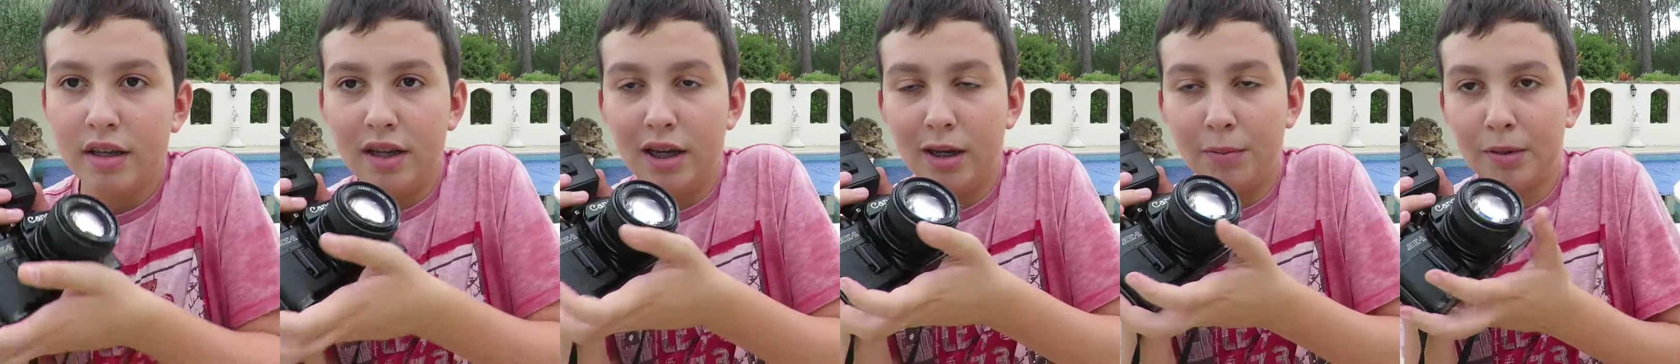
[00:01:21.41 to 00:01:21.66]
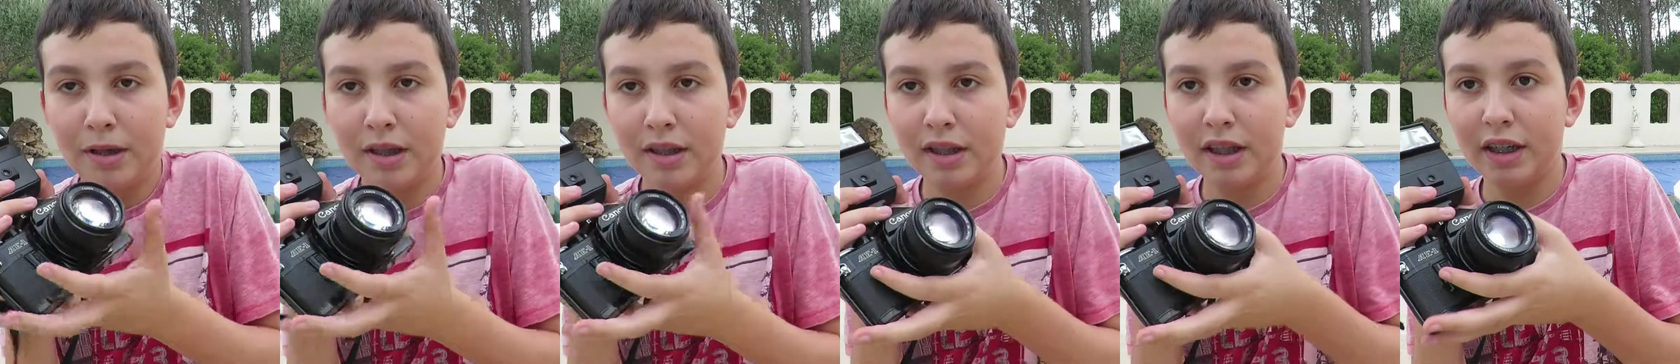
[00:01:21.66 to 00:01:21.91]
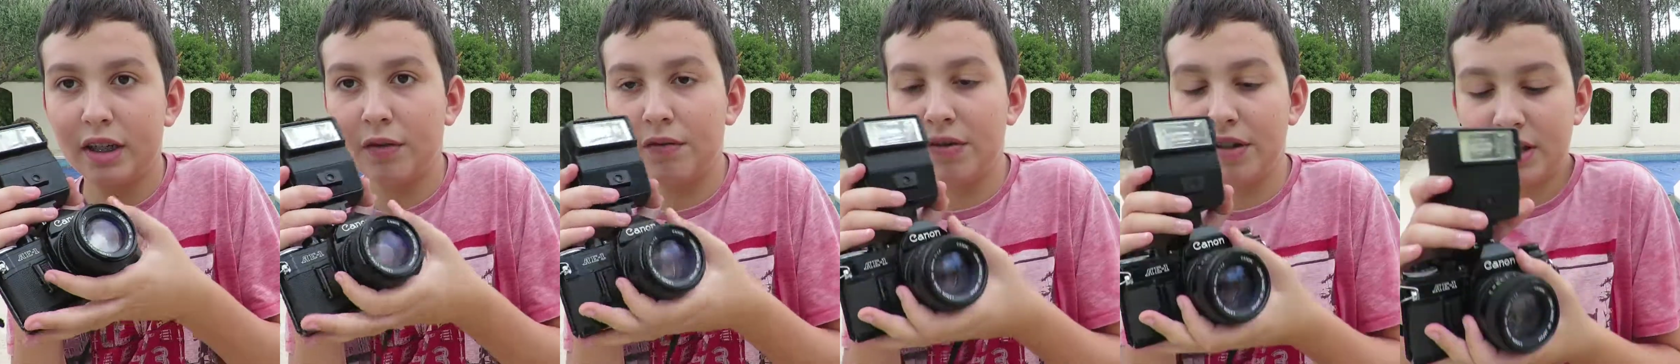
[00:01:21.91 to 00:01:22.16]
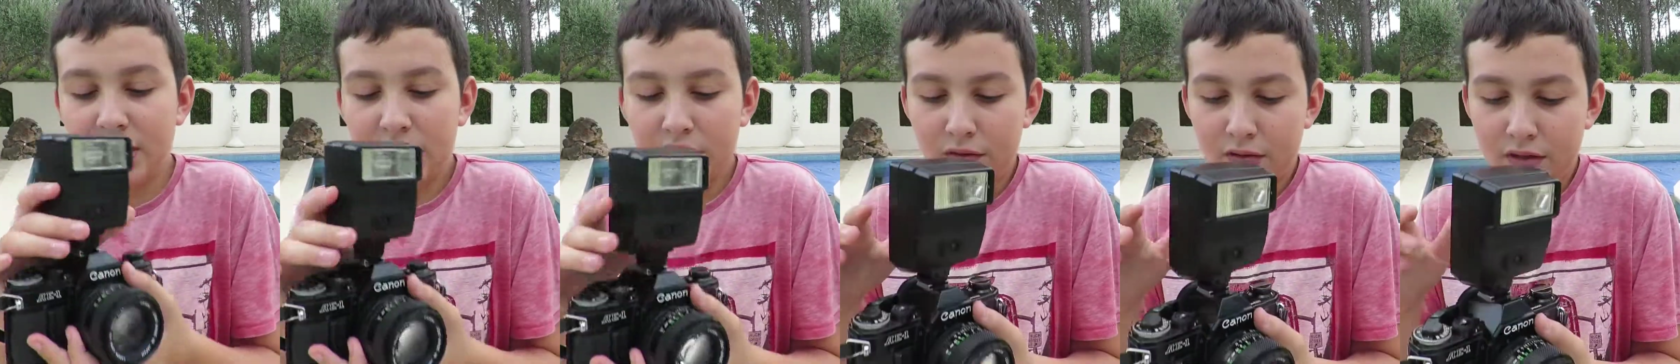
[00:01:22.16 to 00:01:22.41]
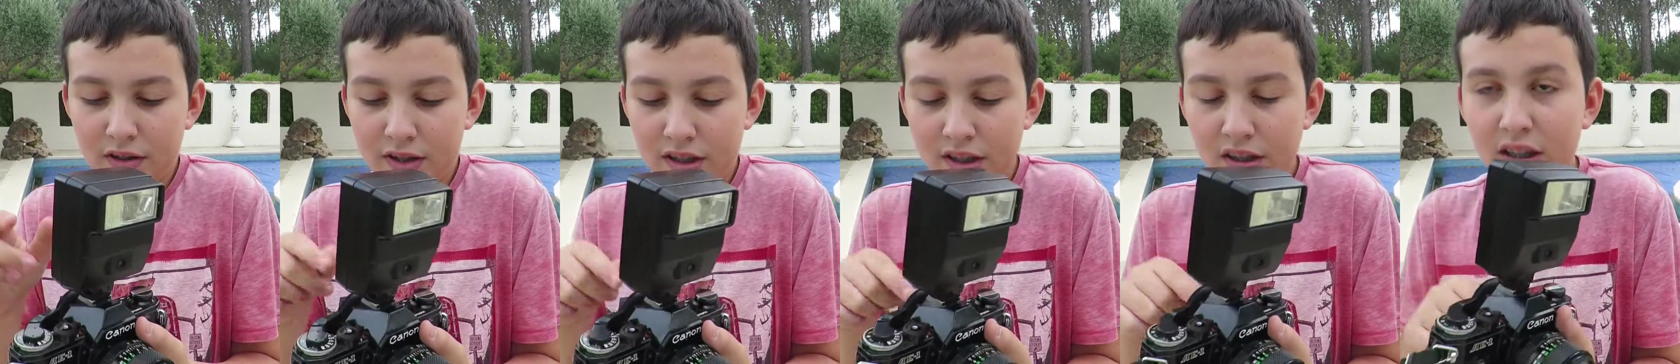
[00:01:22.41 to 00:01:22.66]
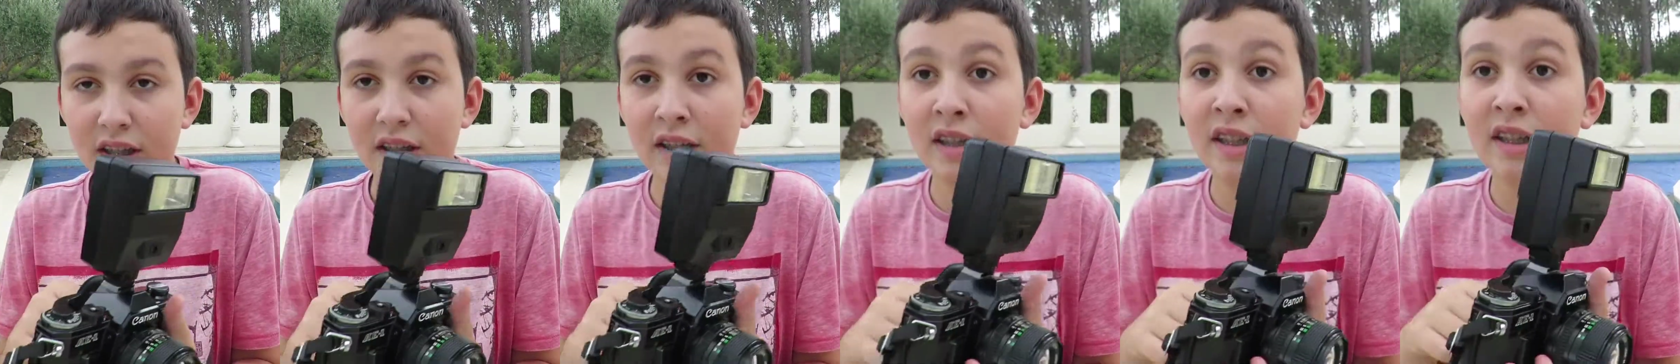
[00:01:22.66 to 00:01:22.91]
Et après dès qu'en fait ça va
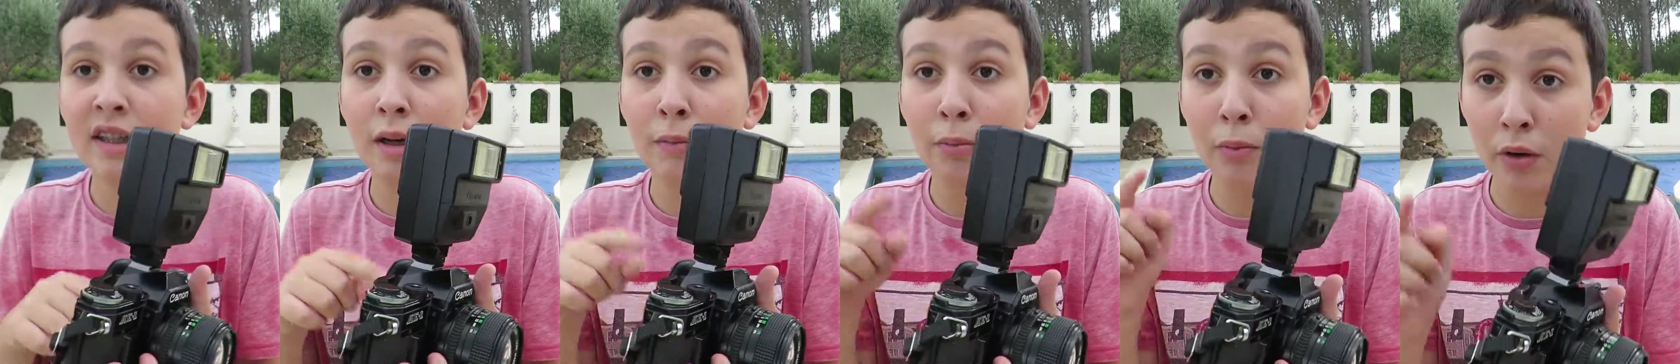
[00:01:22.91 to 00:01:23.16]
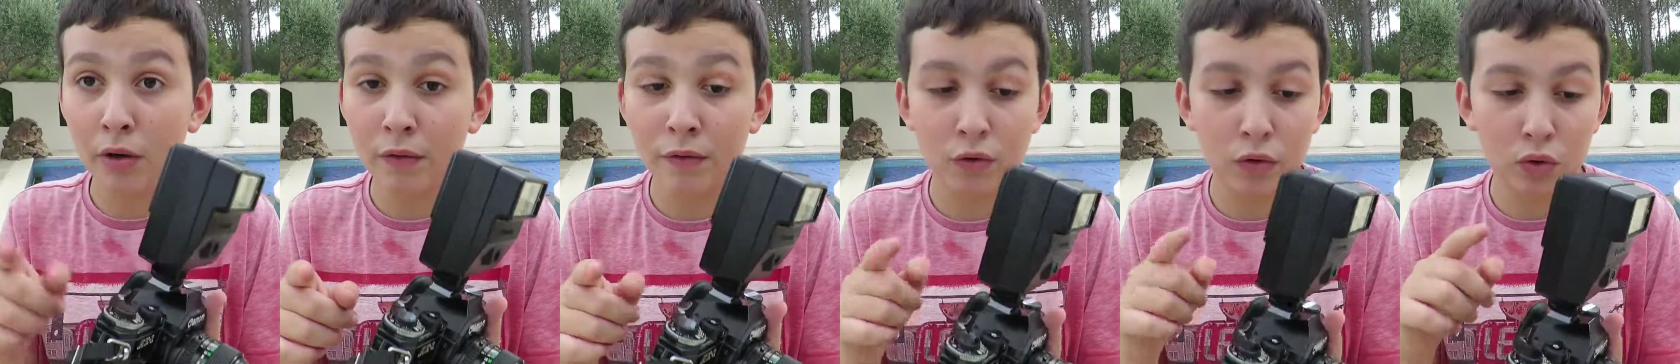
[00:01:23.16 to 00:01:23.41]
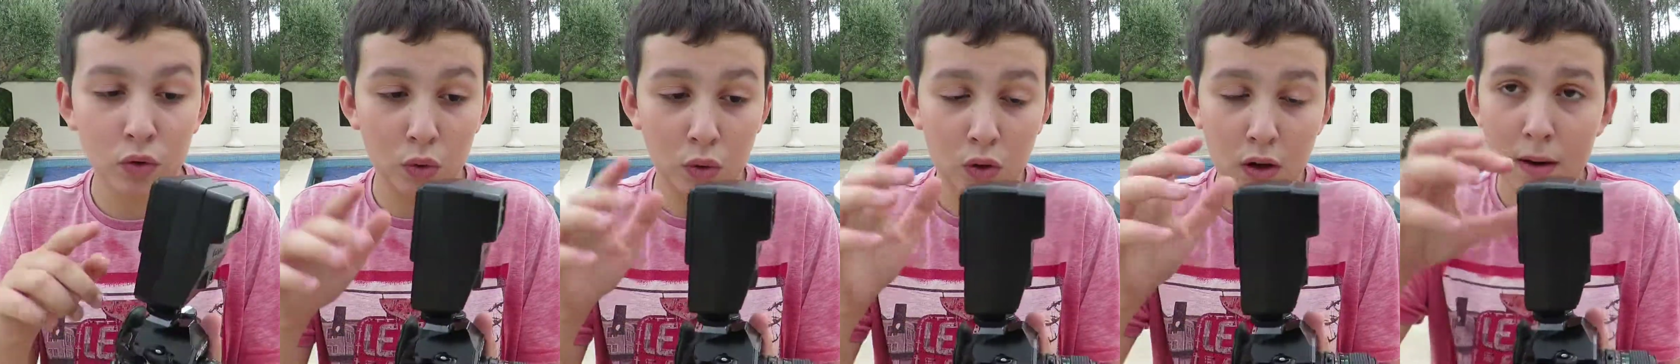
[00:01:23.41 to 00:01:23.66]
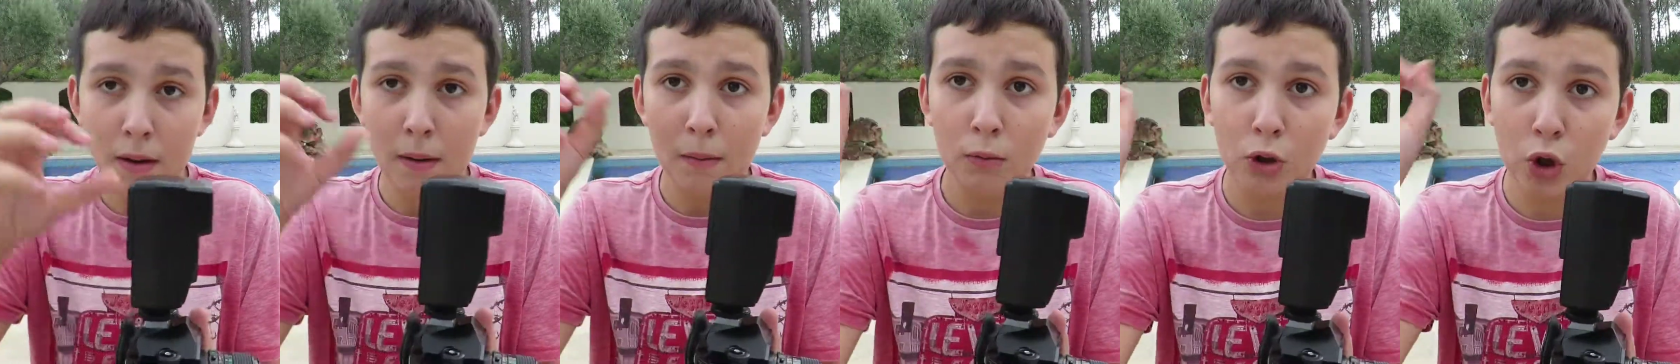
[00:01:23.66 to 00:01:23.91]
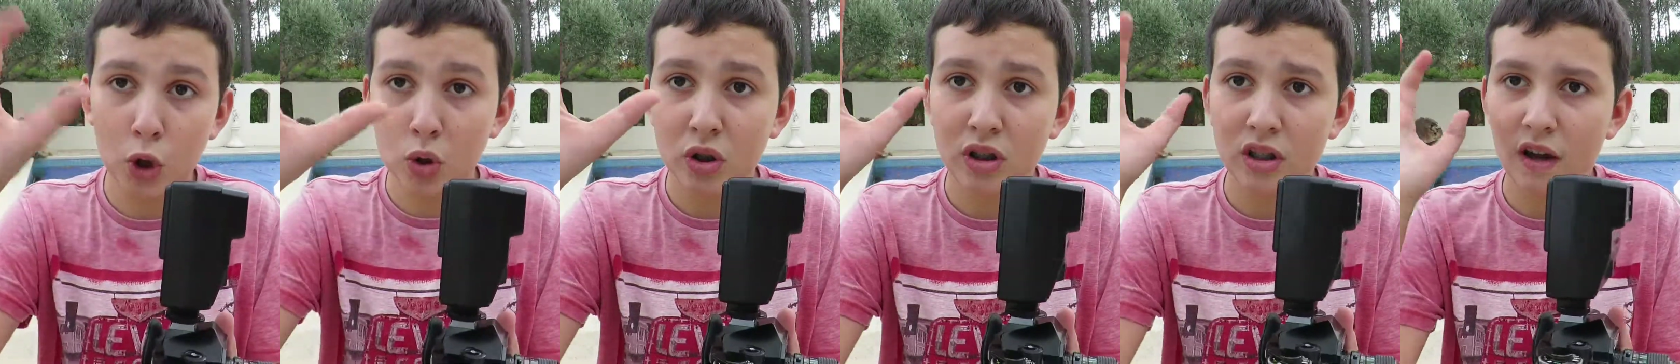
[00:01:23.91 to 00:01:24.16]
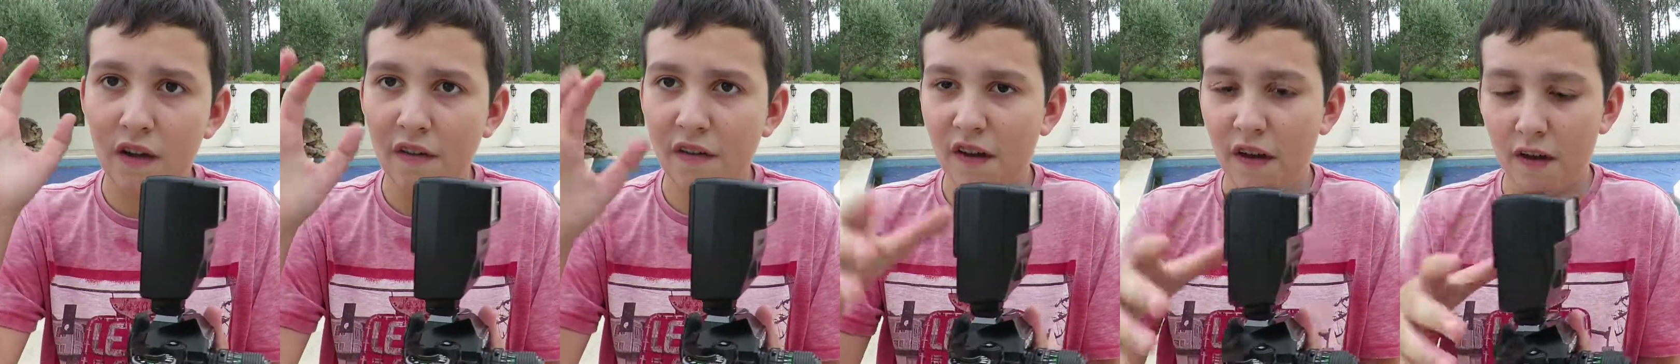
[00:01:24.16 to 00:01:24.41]
détecter que ça prend une photo,
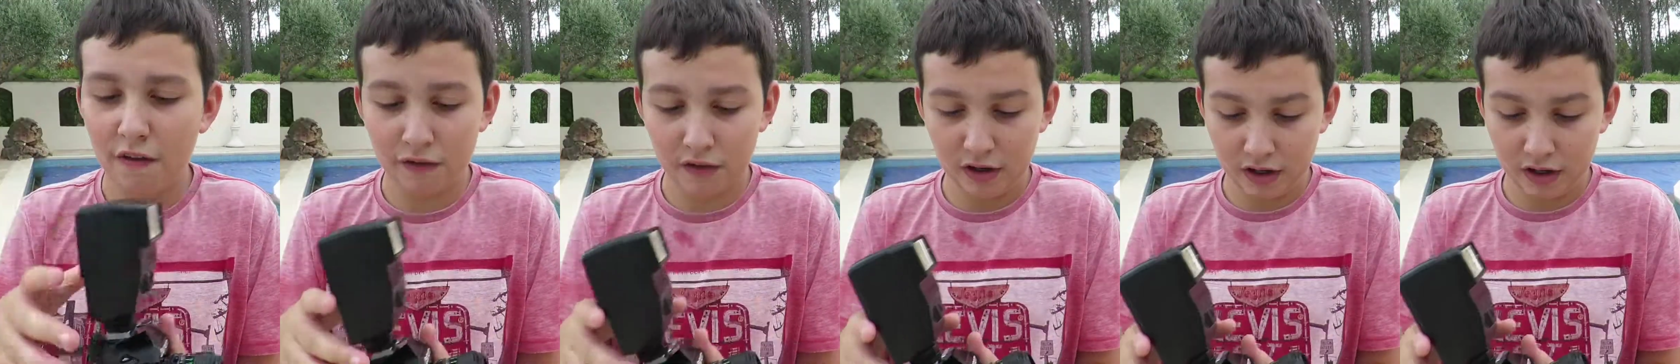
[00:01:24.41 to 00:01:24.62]
ça va faire un